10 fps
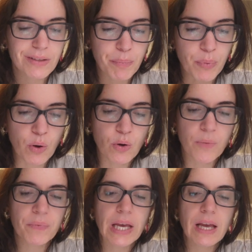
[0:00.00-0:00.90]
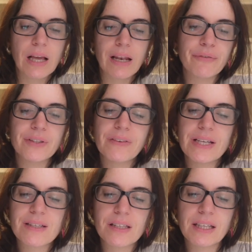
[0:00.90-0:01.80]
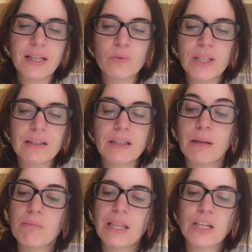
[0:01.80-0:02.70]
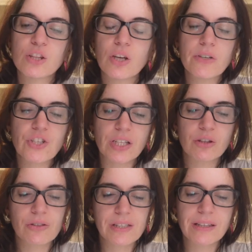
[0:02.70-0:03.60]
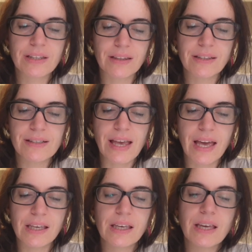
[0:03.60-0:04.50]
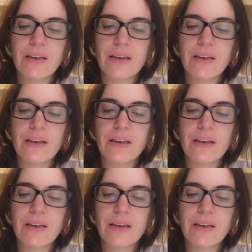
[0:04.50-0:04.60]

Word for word: non è poco. La funivia è stata inaugurata nel 1976